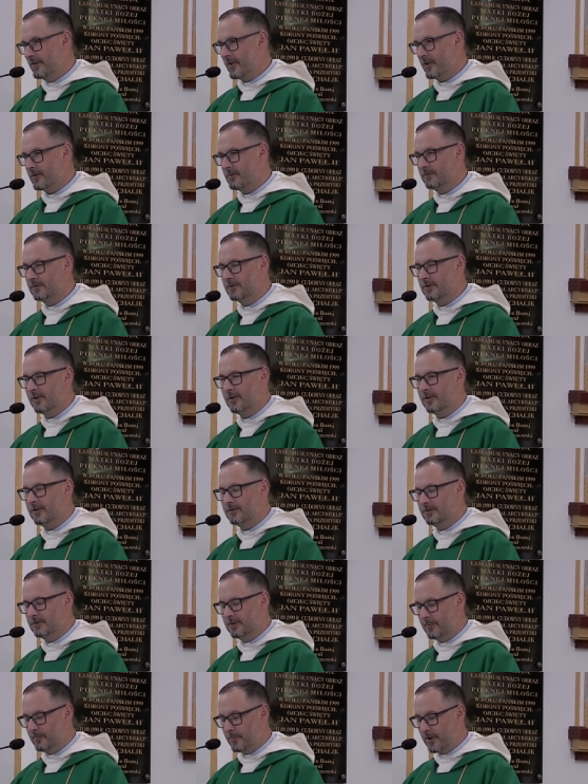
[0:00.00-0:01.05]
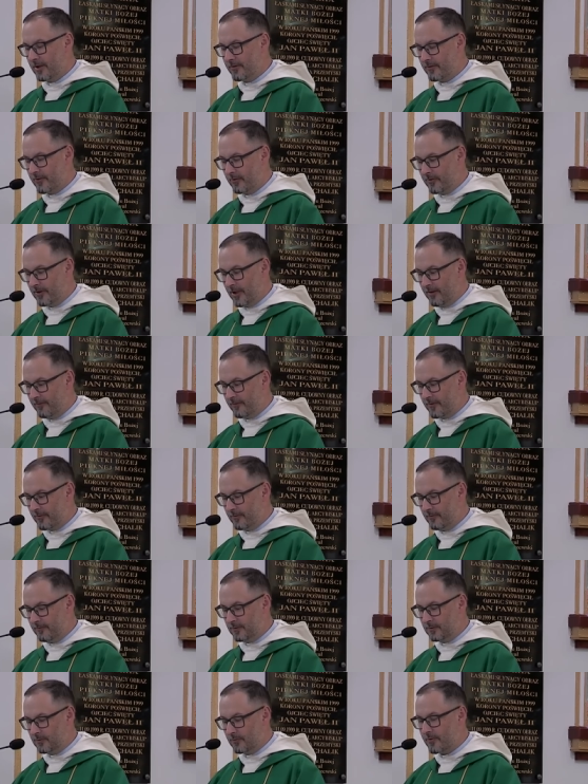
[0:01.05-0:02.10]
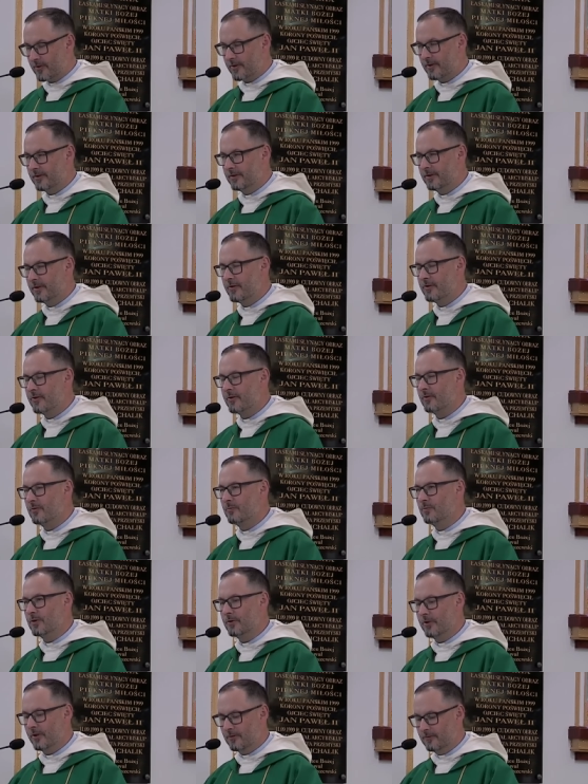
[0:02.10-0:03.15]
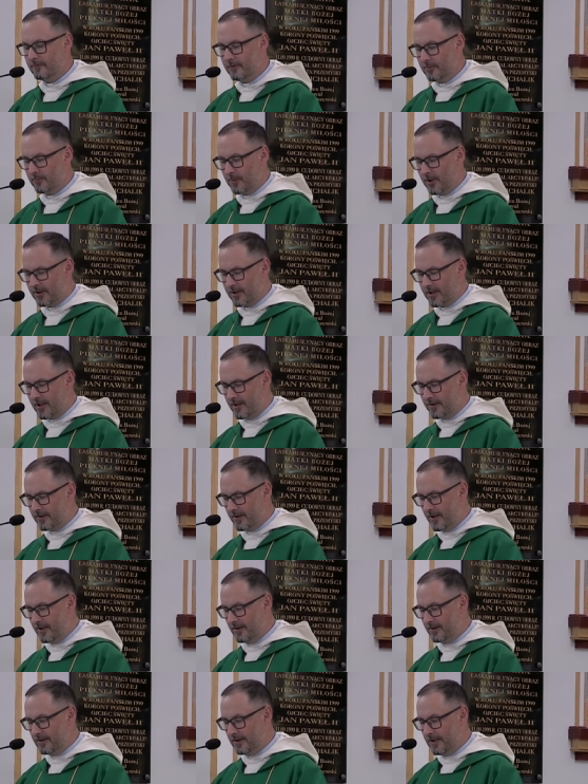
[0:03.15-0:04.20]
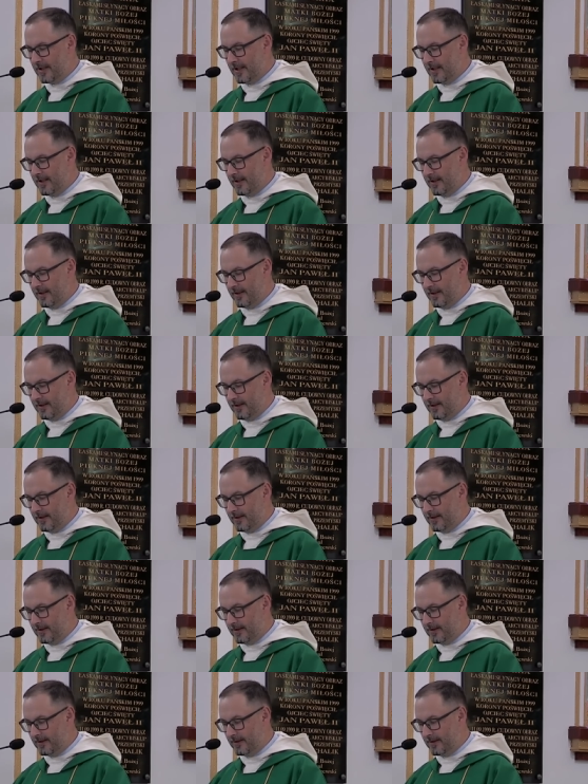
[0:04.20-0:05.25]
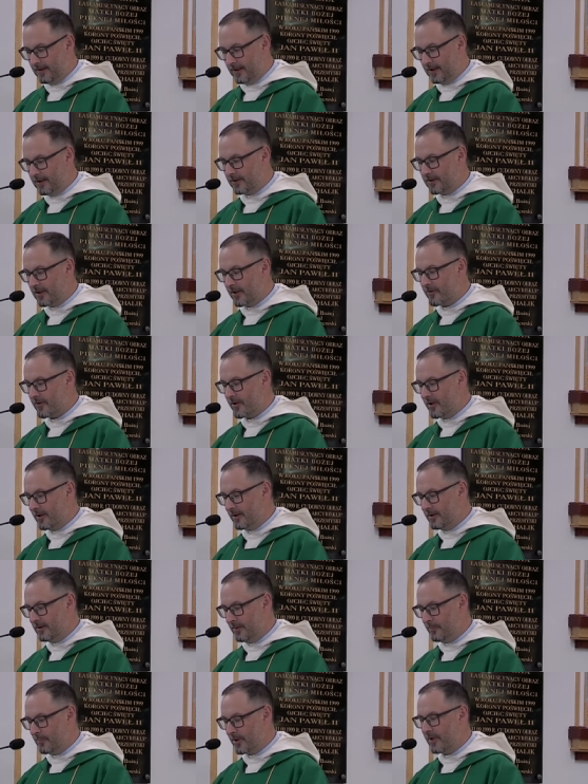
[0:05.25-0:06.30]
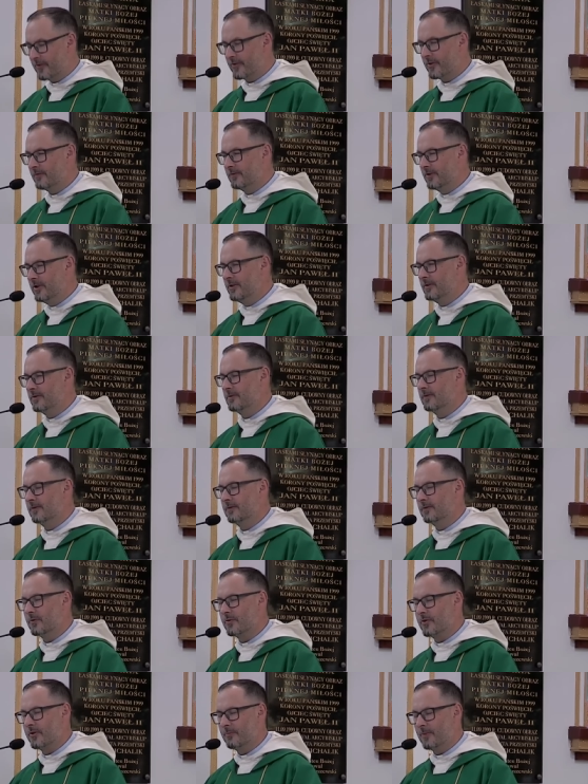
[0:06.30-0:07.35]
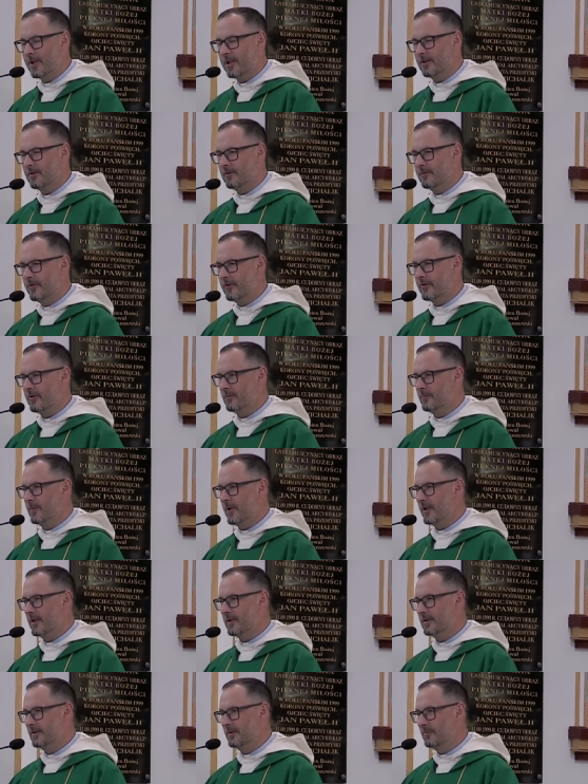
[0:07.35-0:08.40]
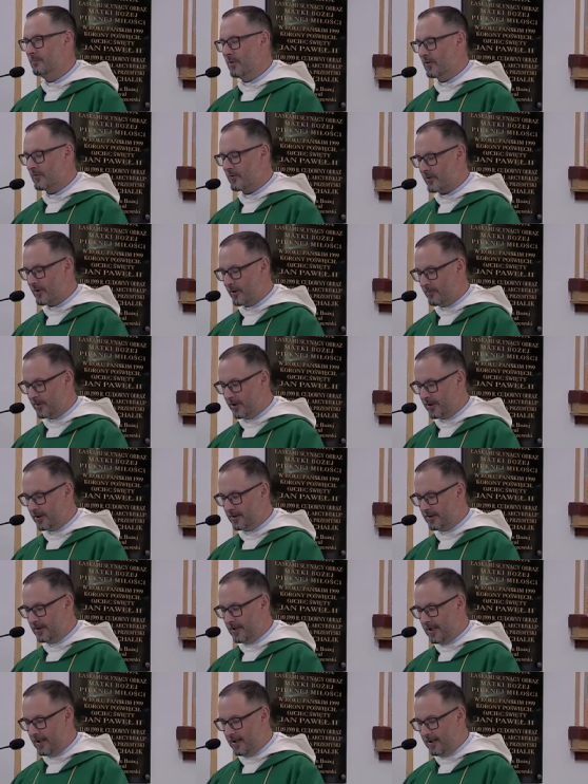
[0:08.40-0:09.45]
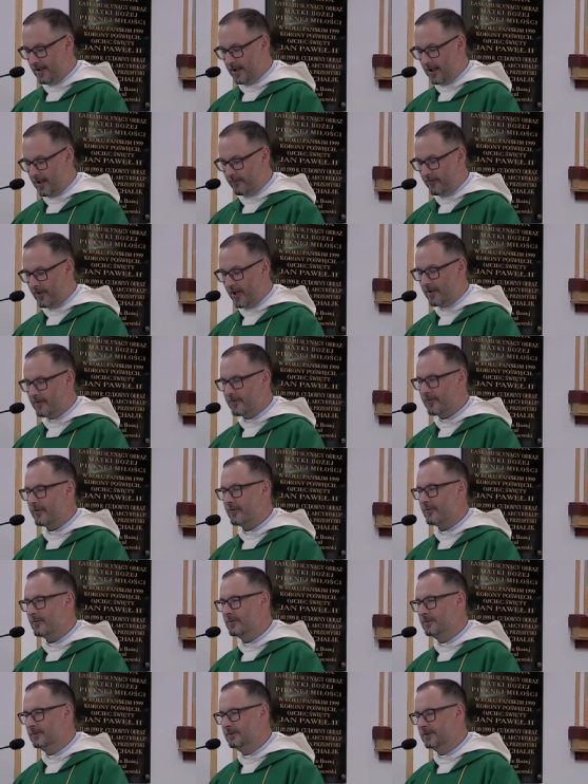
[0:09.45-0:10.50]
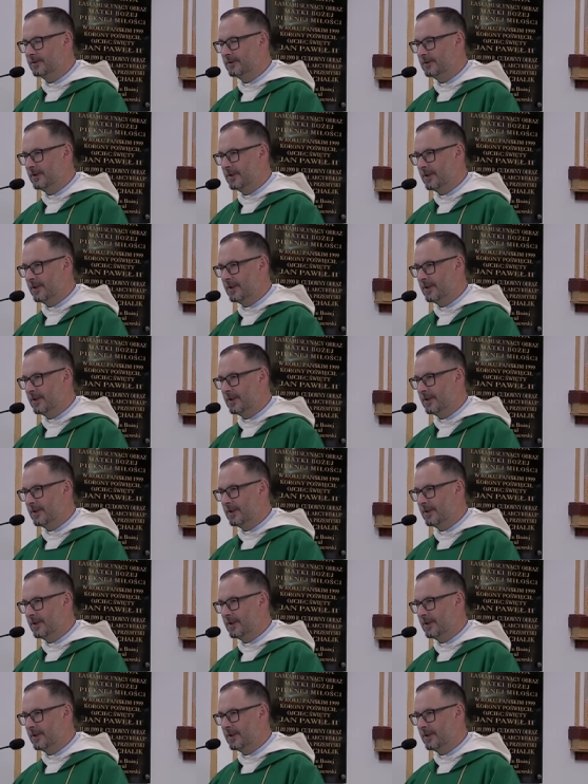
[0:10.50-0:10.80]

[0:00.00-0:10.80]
zarówno pracodawców, którzy śrubują wymagania, ale także pracowników, którzy mają w sobie potrzebę awansu,